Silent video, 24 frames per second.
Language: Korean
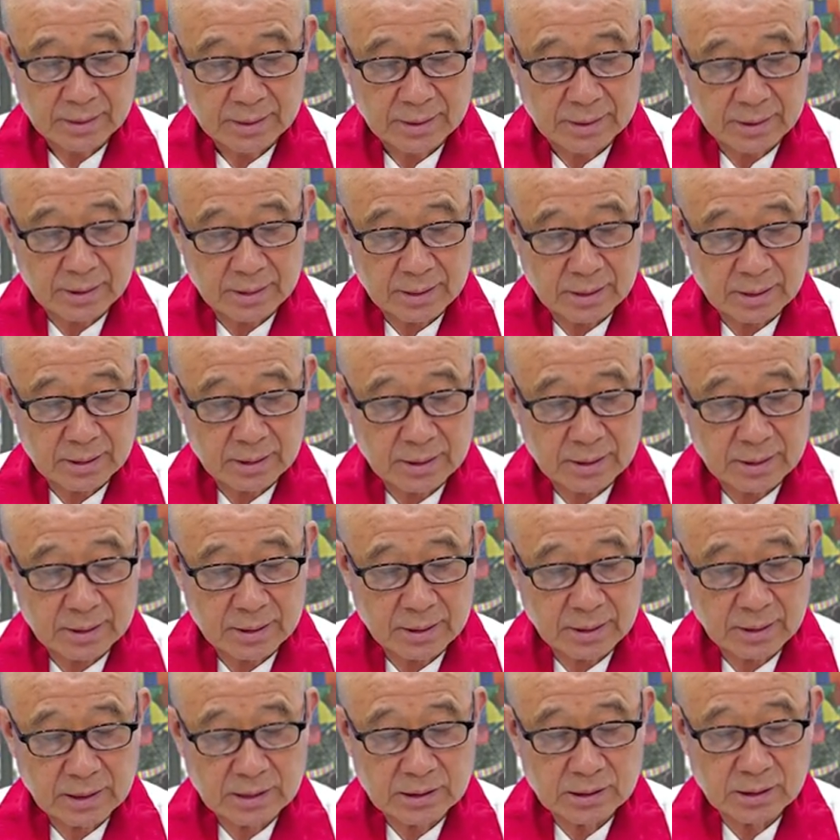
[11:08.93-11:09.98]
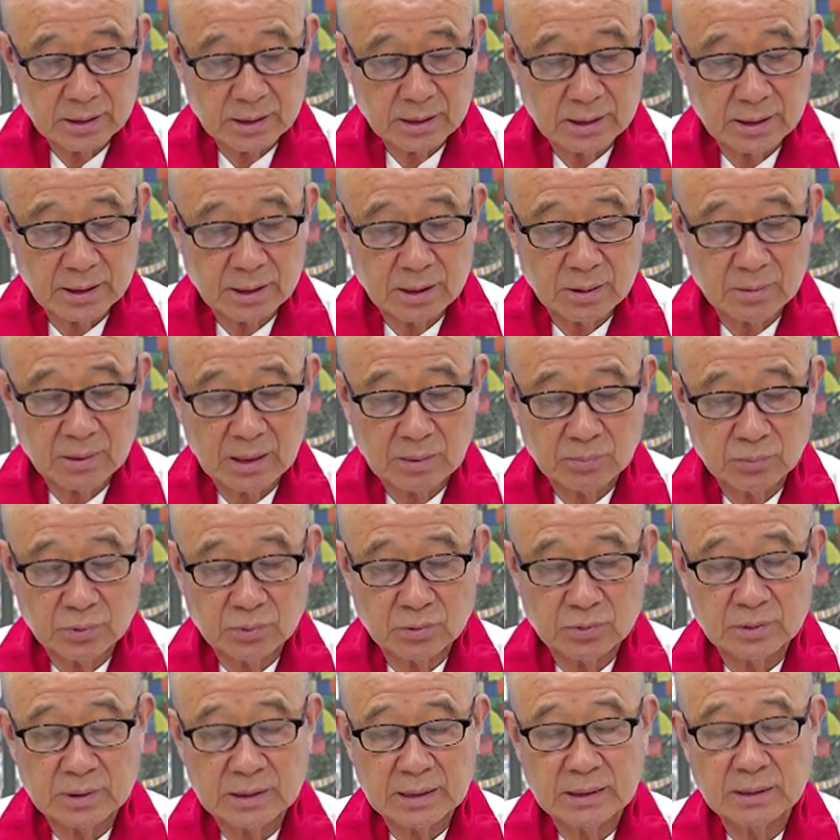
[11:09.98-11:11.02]
에, 활성화되려면
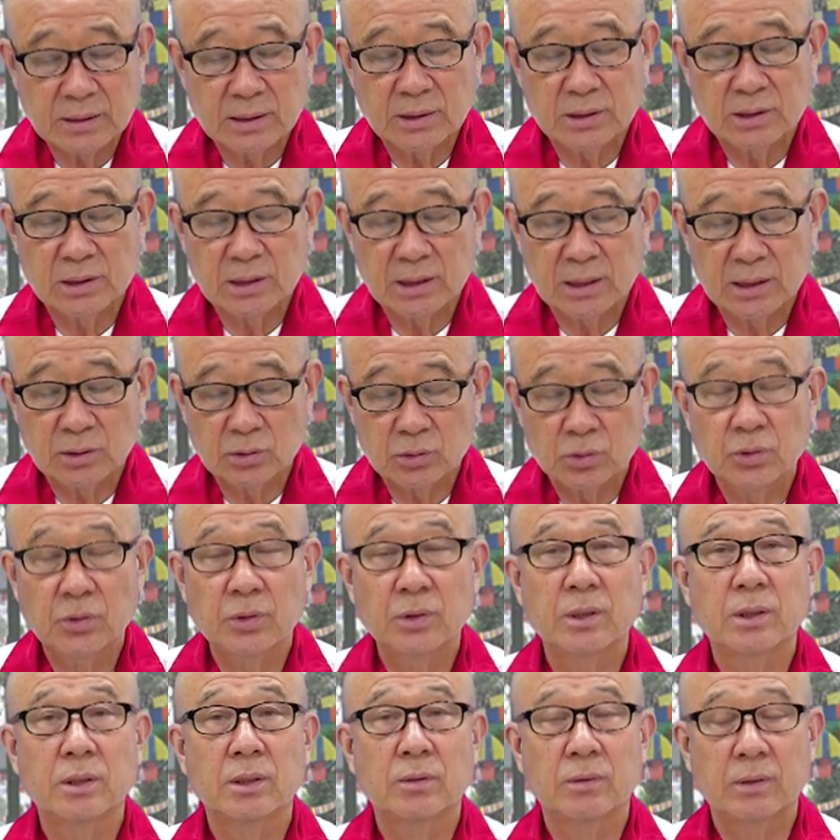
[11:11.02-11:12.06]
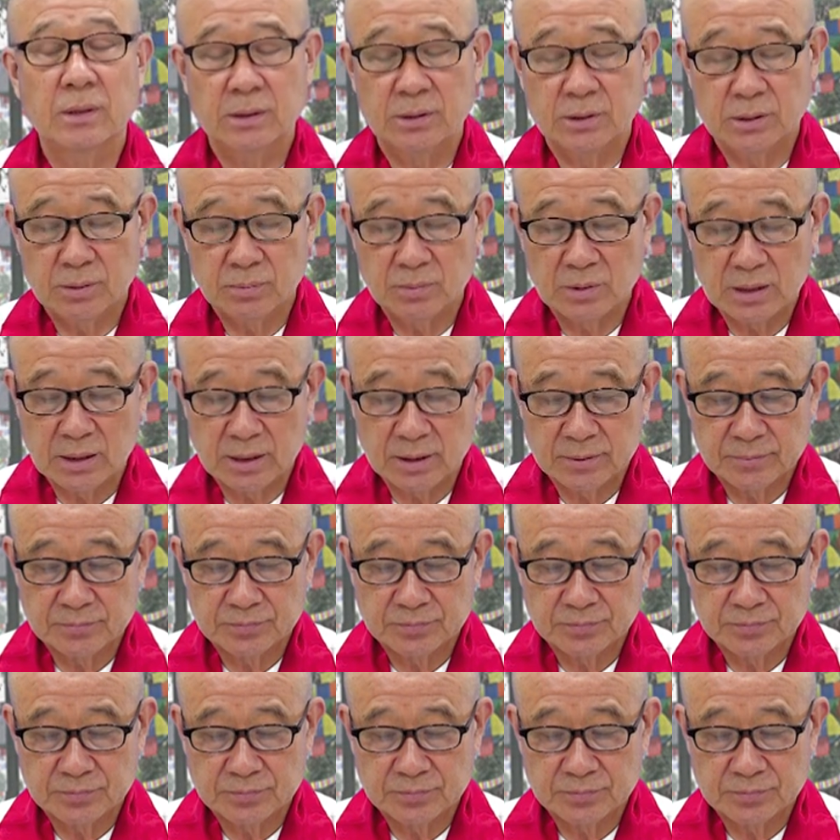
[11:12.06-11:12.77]
앞으로도 상당한 시간이 소요된다고 하겠습니다.